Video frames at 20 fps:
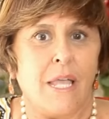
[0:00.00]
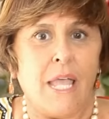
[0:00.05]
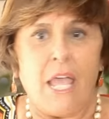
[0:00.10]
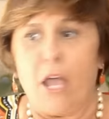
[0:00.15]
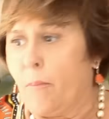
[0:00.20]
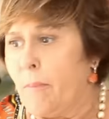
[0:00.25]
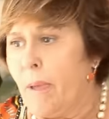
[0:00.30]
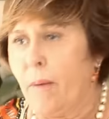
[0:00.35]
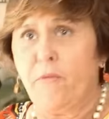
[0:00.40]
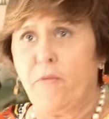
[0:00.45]

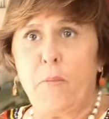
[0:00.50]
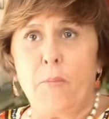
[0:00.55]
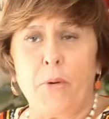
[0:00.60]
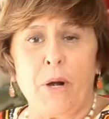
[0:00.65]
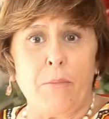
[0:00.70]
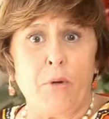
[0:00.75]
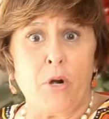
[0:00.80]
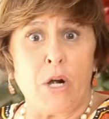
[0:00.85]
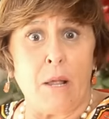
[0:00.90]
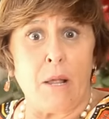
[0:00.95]
Eu mesmo vou pôr
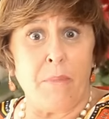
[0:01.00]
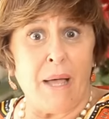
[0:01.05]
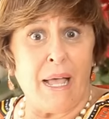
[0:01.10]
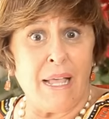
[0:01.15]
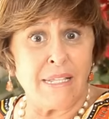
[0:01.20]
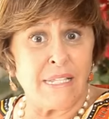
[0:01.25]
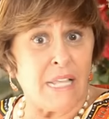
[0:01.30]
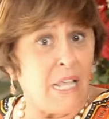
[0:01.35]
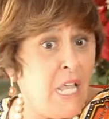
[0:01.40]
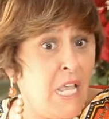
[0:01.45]
a mão na
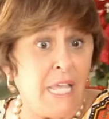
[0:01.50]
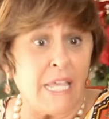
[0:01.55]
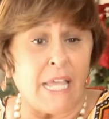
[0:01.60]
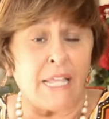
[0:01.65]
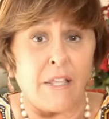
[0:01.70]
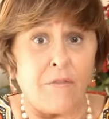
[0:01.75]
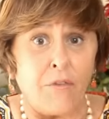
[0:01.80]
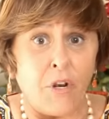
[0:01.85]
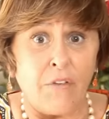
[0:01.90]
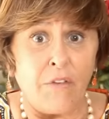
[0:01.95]
massa e
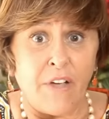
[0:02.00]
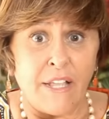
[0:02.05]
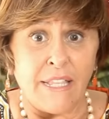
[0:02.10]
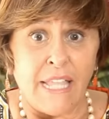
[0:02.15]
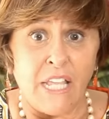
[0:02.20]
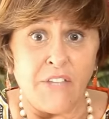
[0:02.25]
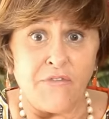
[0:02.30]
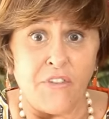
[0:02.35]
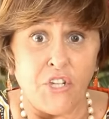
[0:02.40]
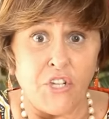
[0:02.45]
ainda vou levar
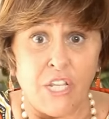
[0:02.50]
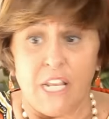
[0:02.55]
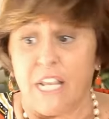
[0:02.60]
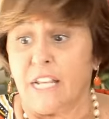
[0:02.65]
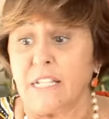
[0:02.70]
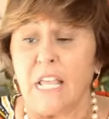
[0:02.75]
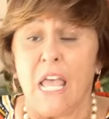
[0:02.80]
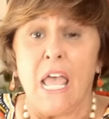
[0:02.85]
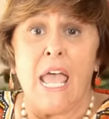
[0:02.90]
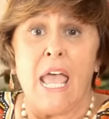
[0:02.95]
10
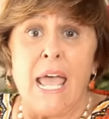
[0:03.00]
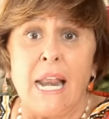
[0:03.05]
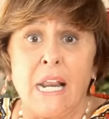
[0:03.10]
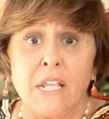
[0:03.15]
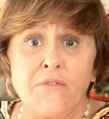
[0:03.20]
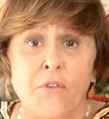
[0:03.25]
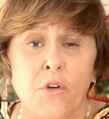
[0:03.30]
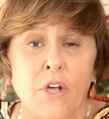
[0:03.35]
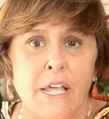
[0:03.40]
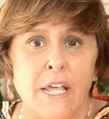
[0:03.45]
faxineiras.
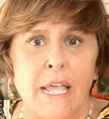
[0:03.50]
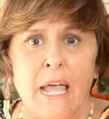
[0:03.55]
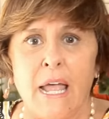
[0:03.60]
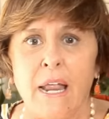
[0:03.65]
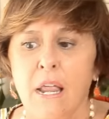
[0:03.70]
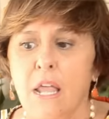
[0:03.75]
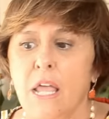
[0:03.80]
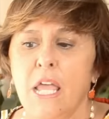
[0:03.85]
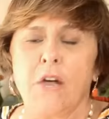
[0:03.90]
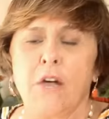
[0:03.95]
Elas vão
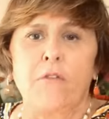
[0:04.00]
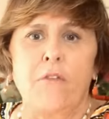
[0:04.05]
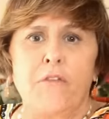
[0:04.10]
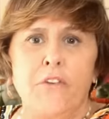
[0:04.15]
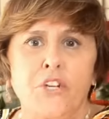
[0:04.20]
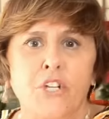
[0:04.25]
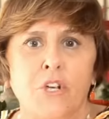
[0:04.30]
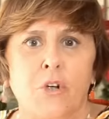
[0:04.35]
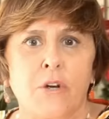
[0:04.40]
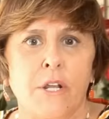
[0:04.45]
ganhar, eu vou
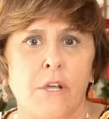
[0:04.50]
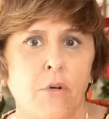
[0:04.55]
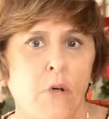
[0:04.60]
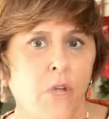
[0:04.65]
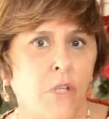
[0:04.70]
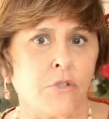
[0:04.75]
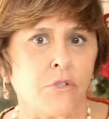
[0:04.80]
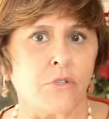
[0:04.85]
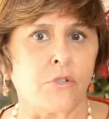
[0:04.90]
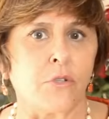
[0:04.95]
fechar o um
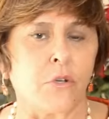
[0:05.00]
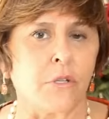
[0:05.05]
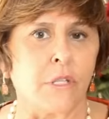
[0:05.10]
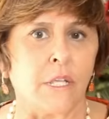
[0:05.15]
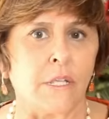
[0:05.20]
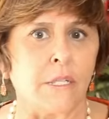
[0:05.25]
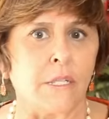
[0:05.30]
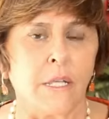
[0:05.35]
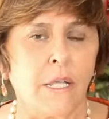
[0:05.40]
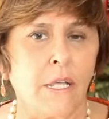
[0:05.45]
negócio com o dono
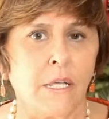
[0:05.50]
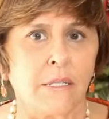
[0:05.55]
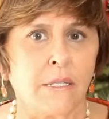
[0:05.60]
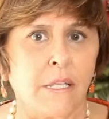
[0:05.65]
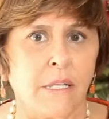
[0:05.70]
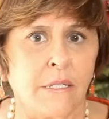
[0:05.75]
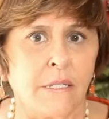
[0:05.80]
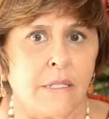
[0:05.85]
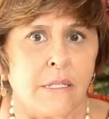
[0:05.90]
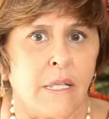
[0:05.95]
das,
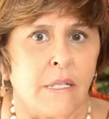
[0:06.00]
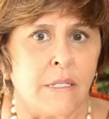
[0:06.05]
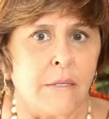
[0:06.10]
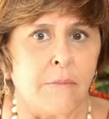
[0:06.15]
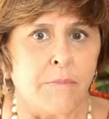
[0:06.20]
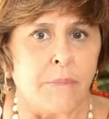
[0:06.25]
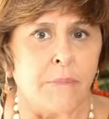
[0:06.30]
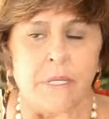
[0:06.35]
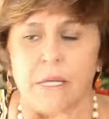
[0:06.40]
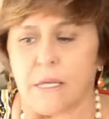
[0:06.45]
das,
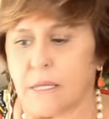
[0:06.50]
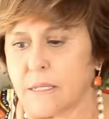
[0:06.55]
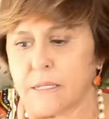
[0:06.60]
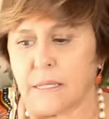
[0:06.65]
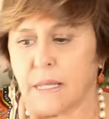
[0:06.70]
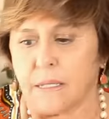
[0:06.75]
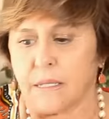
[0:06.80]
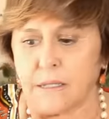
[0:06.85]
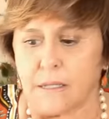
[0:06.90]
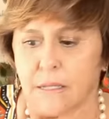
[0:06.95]
das,
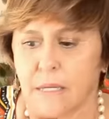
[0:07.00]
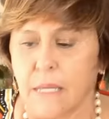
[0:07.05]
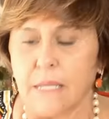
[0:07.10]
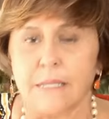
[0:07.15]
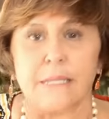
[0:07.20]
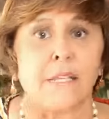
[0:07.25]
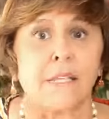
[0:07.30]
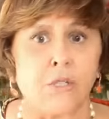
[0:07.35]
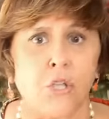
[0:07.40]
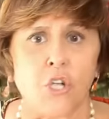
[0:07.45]
das,
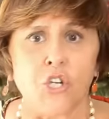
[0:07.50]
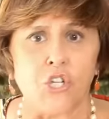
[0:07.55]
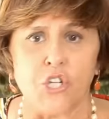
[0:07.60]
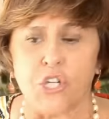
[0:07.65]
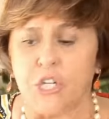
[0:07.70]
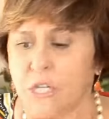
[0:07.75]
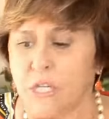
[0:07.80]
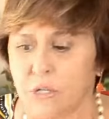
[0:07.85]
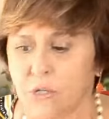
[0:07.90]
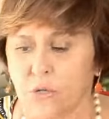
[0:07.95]
das
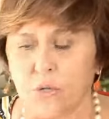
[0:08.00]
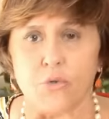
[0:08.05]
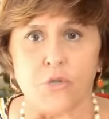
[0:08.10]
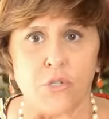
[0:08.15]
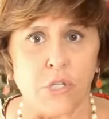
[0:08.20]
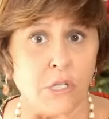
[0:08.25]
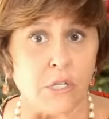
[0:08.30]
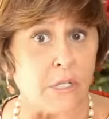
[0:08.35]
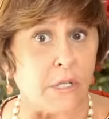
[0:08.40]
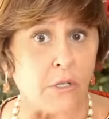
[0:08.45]
lojinhas ou dos
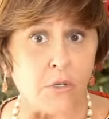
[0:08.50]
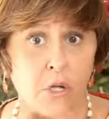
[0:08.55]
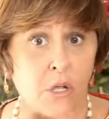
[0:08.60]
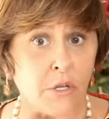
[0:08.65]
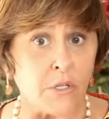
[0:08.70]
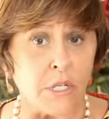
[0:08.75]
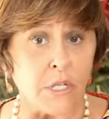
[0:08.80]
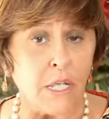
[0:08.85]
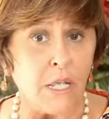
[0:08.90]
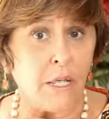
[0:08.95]

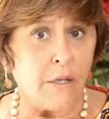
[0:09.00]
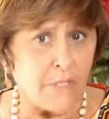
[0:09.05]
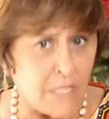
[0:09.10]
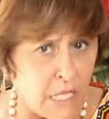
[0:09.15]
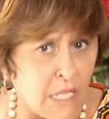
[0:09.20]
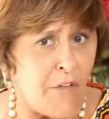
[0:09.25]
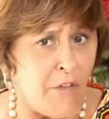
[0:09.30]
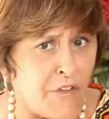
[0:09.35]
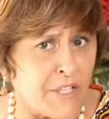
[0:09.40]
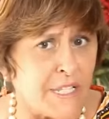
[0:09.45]
escritórios. Você
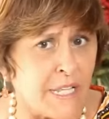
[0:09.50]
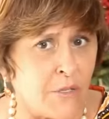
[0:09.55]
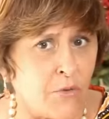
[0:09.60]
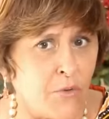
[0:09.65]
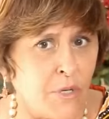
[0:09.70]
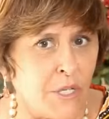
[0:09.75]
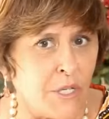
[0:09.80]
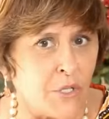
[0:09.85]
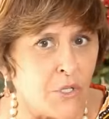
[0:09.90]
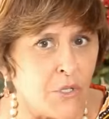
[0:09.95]
está
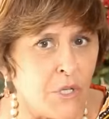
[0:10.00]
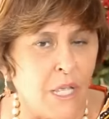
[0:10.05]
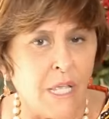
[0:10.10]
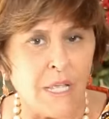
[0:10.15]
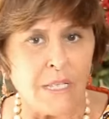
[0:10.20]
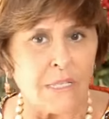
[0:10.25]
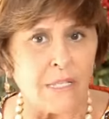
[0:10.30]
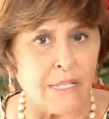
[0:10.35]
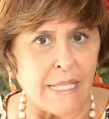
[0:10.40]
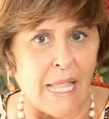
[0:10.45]
fazendo isso?
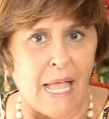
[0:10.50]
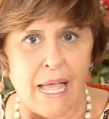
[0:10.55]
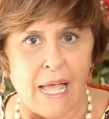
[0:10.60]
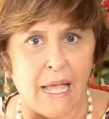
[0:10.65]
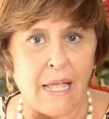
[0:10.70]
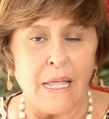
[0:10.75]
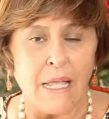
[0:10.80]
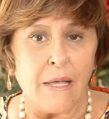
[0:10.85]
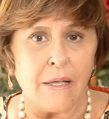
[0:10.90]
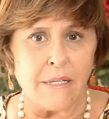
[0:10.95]
Você
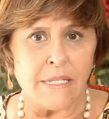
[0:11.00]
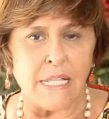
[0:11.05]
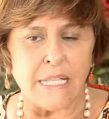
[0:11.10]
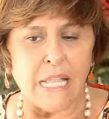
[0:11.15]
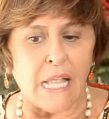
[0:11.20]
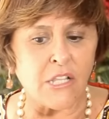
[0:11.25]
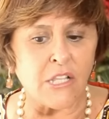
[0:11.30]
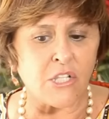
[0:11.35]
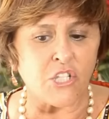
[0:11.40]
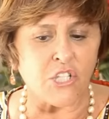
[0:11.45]
está você
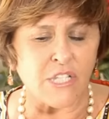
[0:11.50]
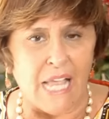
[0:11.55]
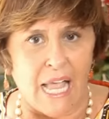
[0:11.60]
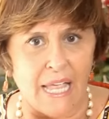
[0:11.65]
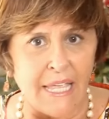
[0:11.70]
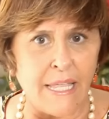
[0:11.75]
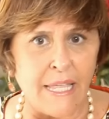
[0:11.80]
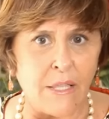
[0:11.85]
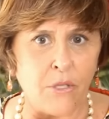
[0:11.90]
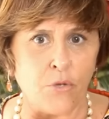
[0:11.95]
tá
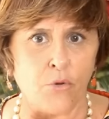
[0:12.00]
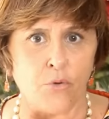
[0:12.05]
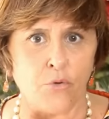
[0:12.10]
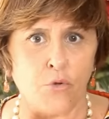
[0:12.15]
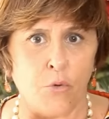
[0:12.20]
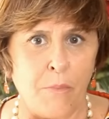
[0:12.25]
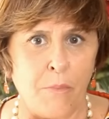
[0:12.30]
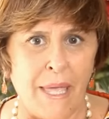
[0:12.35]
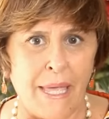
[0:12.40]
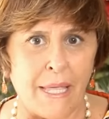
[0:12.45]
saindo
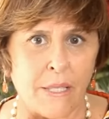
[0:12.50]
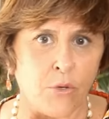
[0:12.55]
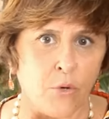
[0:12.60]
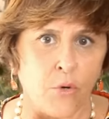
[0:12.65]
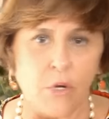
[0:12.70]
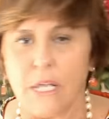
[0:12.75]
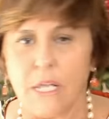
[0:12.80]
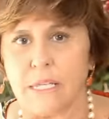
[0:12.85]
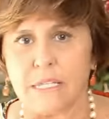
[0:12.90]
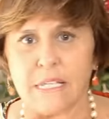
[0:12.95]
do medo,
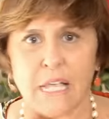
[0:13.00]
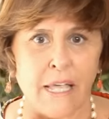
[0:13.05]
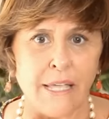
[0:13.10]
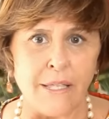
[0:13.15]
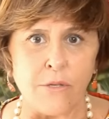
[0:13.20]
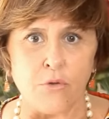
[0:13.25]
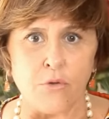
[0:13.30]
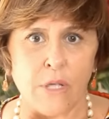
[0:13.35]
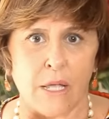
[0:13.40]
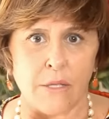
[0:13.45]

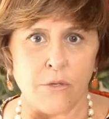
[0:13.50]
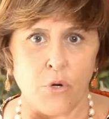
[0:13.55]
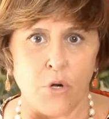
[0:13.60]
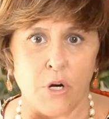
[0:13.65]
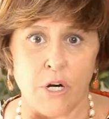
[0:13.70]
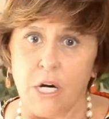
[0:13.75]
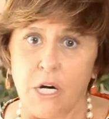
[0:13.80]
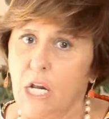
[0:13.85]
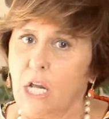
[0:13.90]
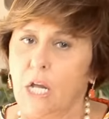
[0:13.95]
saindo da
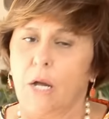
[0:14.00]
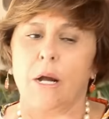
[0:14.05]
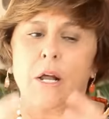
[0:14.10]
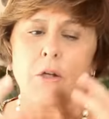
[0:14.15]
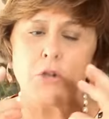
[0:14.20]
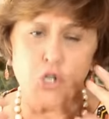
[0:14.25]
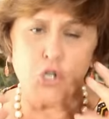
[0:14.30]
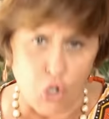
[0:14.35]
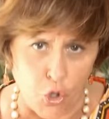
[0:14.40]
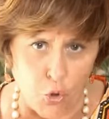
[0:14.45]
dor?
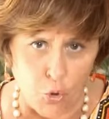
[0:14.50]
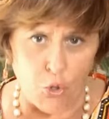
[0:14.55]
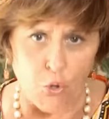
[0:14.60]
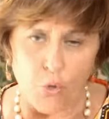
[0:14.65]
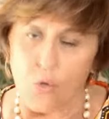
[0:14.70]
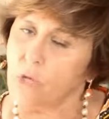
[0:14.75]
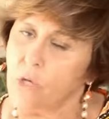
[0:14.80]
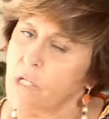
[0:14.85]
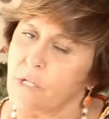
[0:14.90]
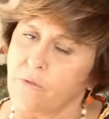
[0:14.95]

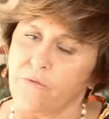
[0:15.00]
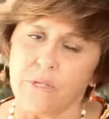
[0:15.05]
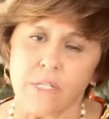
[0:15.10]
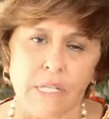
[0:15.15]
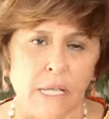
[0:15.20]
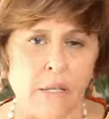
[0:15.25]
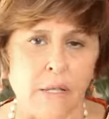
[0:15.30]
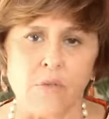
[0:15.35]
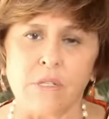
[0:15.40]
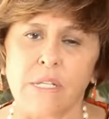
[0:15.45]
Juro, se
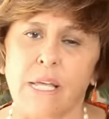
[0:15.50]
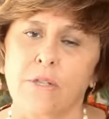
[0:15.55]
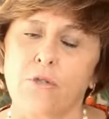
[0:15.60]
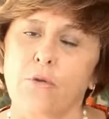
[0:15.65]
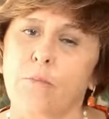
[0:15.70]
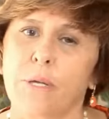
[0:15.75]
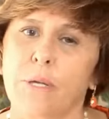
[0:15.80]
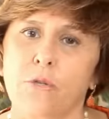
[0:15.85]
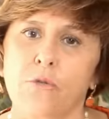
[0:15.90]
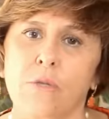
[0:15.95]
você não sair
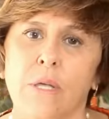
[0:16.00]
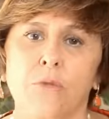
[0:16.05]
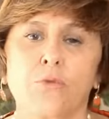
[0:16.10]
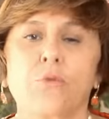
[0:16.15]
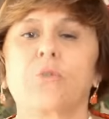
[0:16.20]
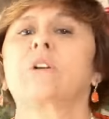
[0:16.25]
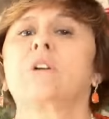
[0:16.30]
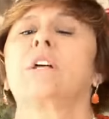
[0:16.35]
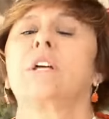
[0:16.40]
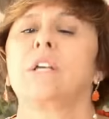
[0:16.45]
do medo e da
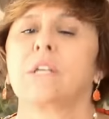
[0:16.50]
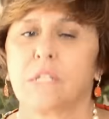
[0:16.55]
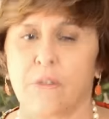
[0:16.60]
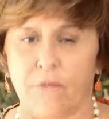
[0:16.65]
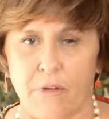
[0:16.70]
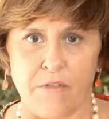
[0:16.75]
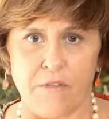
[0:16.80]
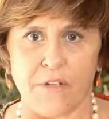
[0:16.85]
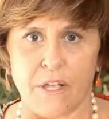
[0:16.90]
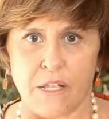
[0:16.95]
dor, você
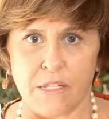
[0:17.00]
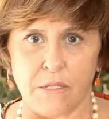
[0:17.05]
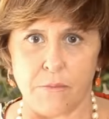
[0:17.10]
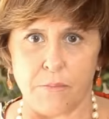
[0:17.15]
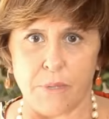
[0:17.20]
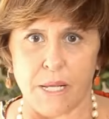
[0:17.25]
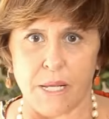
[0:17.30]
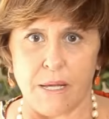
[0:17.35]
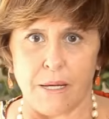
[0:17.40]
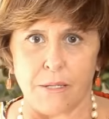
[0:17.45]
vai ficar
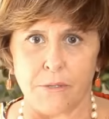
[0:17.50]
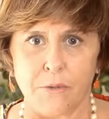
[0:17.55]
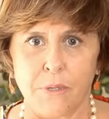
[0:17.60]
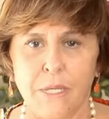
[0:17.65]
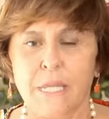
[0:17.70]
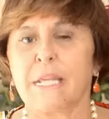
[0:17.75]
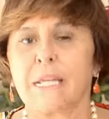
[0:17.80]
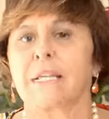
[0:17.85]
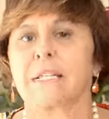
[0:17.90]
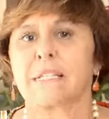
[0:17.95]
desempregado.
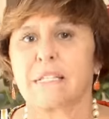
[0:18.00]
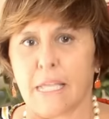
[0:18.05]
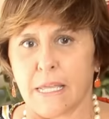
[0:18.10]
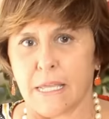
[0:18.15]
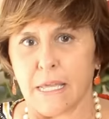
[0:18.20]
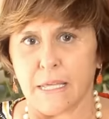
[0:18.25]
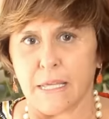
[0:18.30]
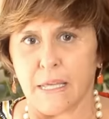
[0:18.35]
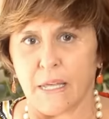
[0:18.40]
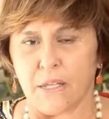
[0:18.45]

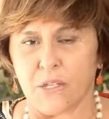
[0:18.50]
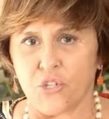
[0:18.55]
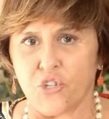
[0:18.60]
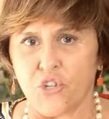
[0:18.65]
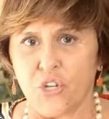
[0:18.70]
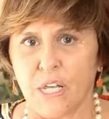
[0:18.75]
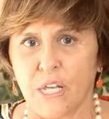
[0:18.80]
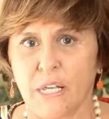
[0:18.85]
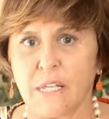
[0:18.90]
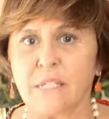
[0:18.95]
Segue aqui as
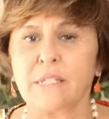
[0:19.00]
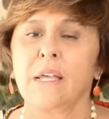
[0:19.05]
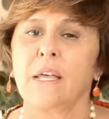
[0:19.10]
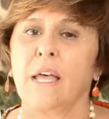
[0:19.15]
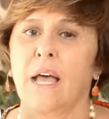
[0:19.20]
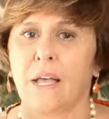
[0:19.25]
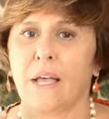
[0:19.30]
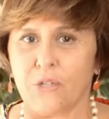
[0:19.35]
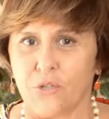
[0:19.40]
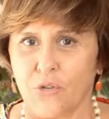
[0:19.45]
dicas,
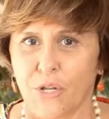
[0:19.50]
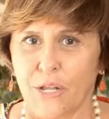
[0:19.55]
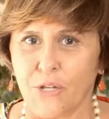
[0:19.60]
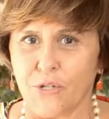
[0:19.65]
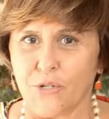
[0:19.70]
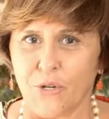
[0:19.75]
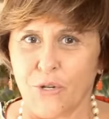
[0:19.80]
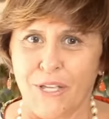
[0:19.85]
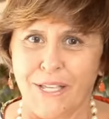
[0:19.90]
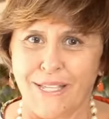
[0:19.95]
as
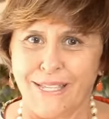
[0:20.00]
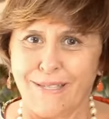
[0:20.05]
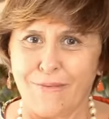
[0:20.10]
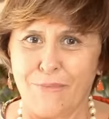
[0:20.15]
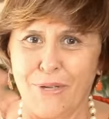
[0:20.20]
orações.